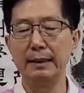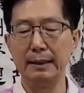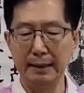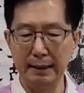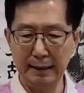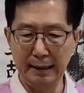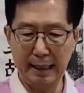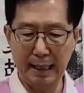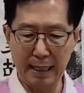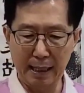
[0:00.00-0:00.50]

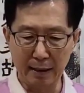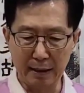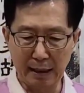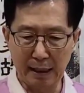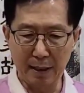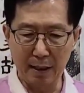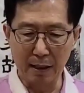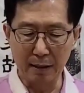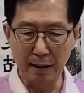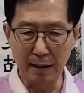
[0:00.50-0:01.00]
이게
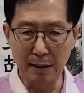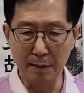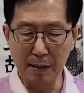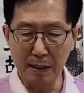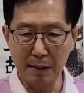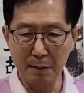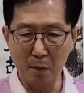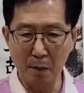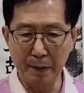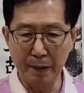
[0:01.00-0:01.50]
어떻게 어떤
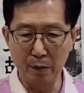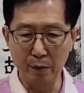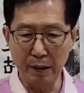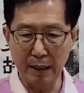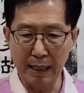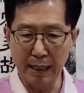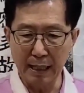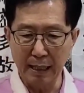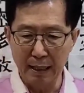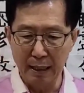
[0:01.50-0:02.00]
의미에서 보면
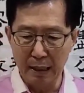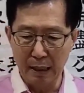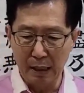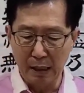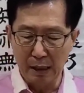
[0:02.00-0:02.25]
우리가